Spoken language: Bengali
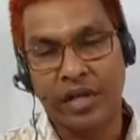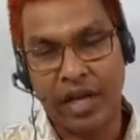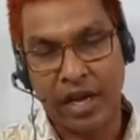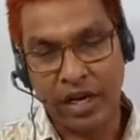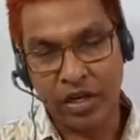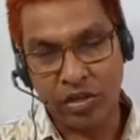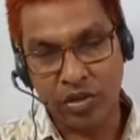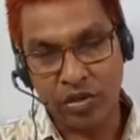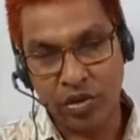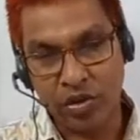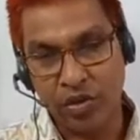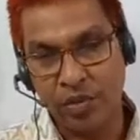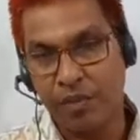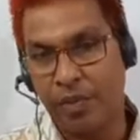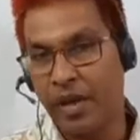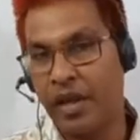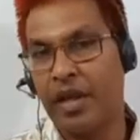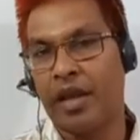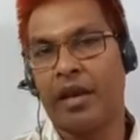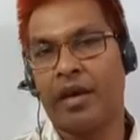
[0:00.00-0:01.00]

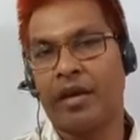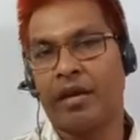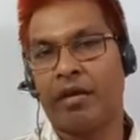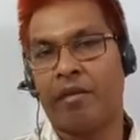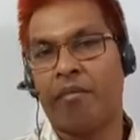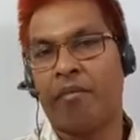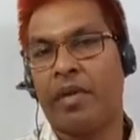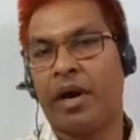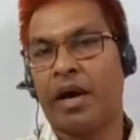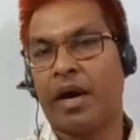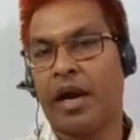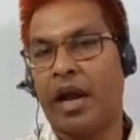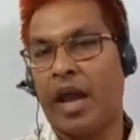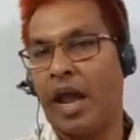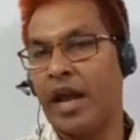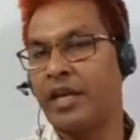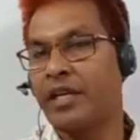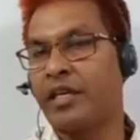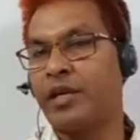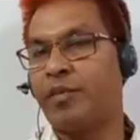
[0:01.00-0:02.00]
টেনশনবিহীন বা
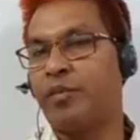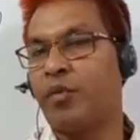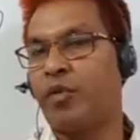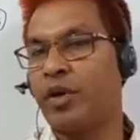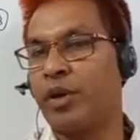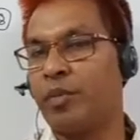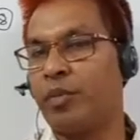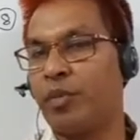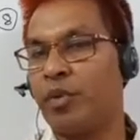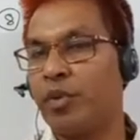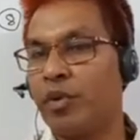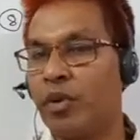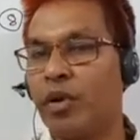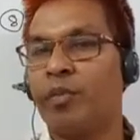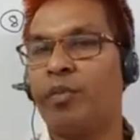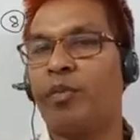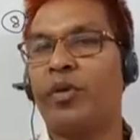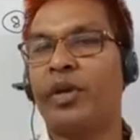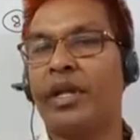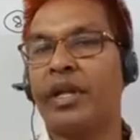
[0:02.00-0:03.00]
একটি পরিপূর্ণ
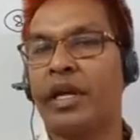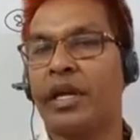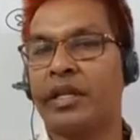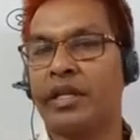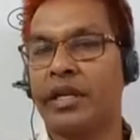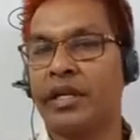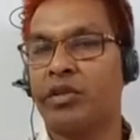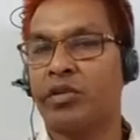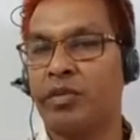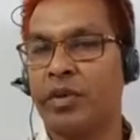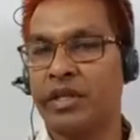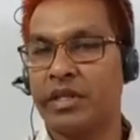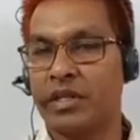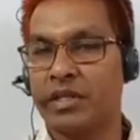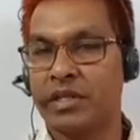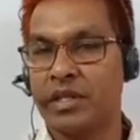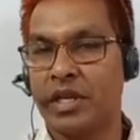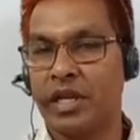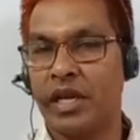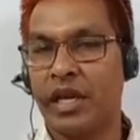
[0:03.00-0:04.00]
পরীক্ষাতে তোমাদের
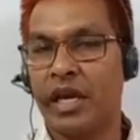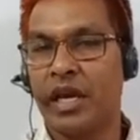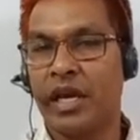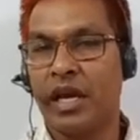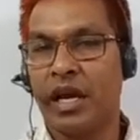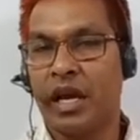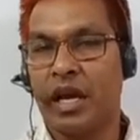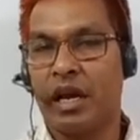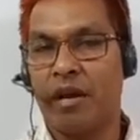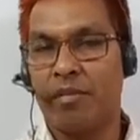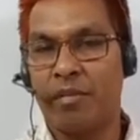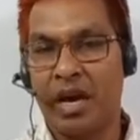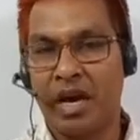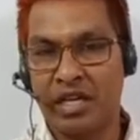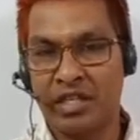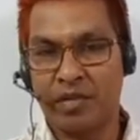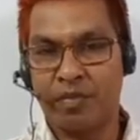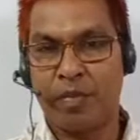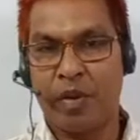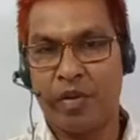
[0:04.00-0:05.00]
যে
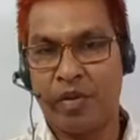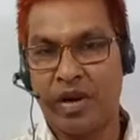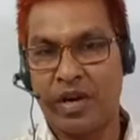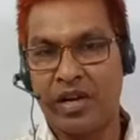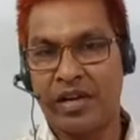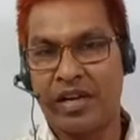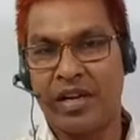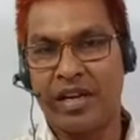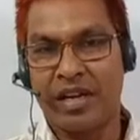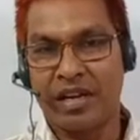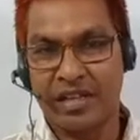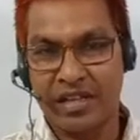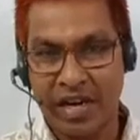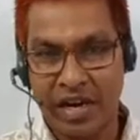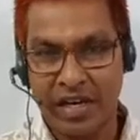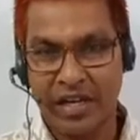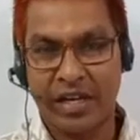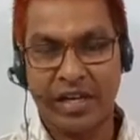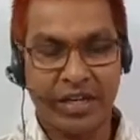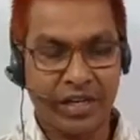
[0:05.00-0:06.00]
মার্কস পাওয়ার
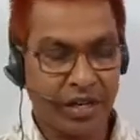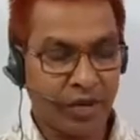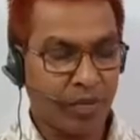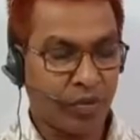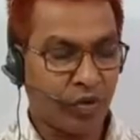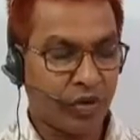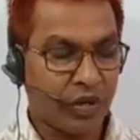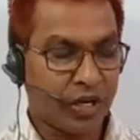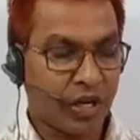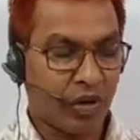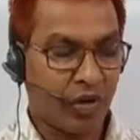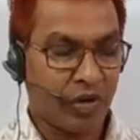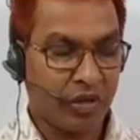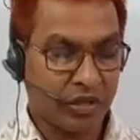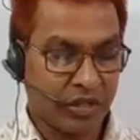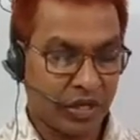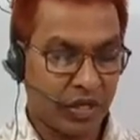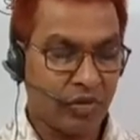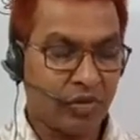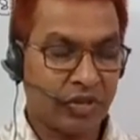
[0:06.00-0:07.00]
টার্গেট নিয়ে পরীক্ষার হলে
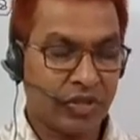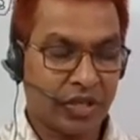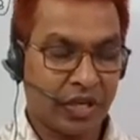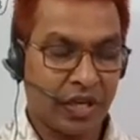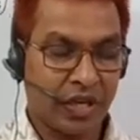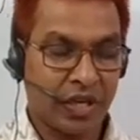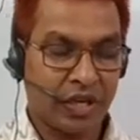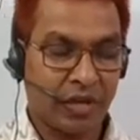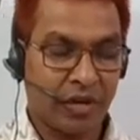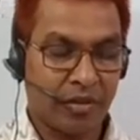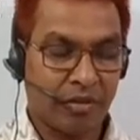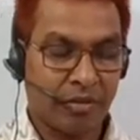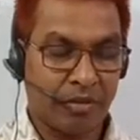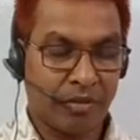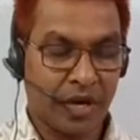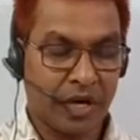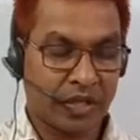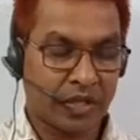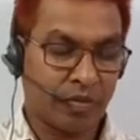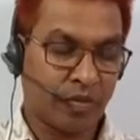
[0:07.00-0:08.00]
যাও সেই
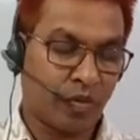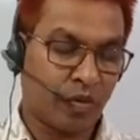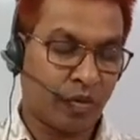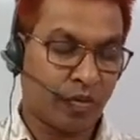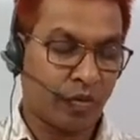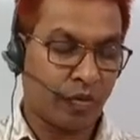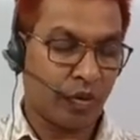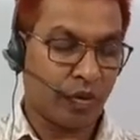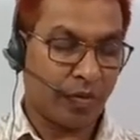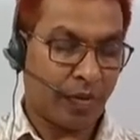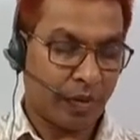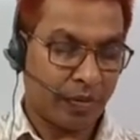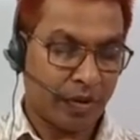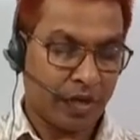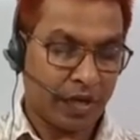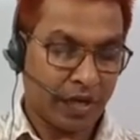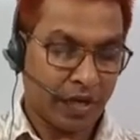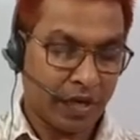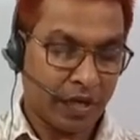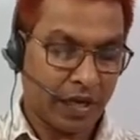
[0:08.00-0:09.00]
মার্কস পরিপূর্ণ পাবে
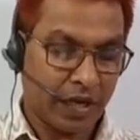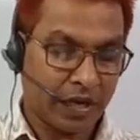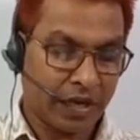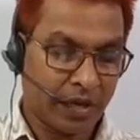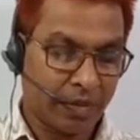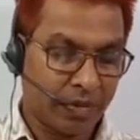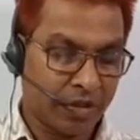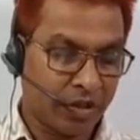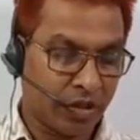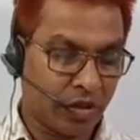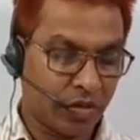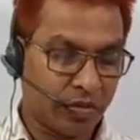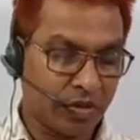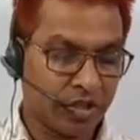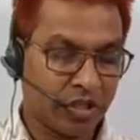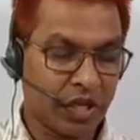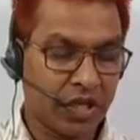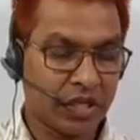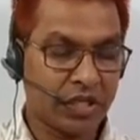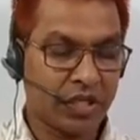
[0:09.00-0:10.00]
এটি আমাদেরও
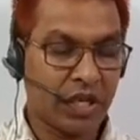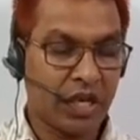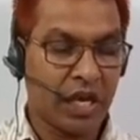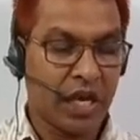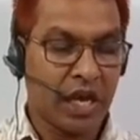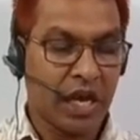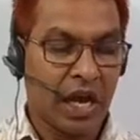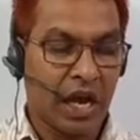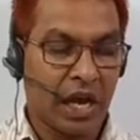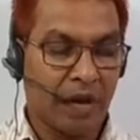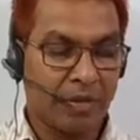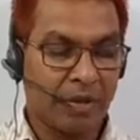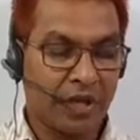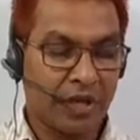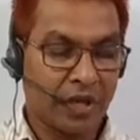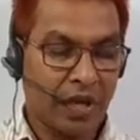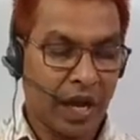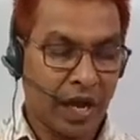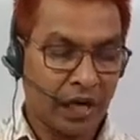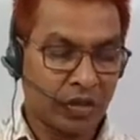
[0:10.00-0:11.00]
বিশ্বাস আমি
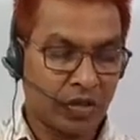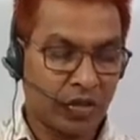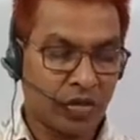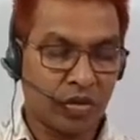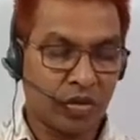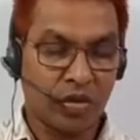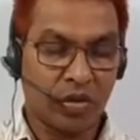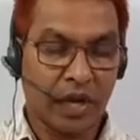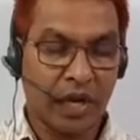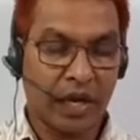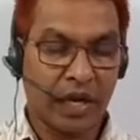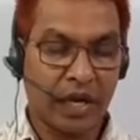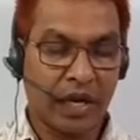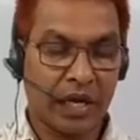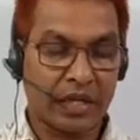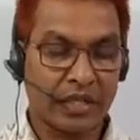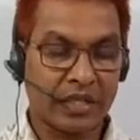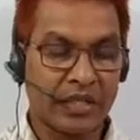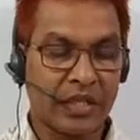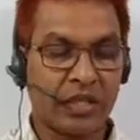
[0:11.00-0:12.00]
একটু এই
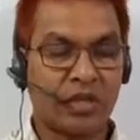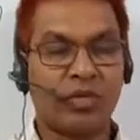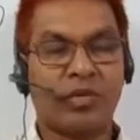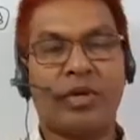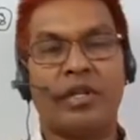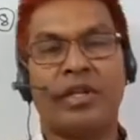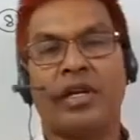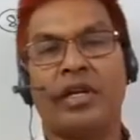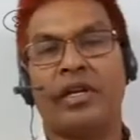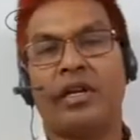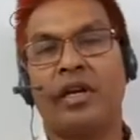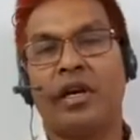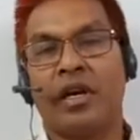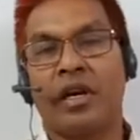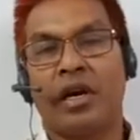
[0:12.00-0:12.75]
ক্লাসটি তোমাদের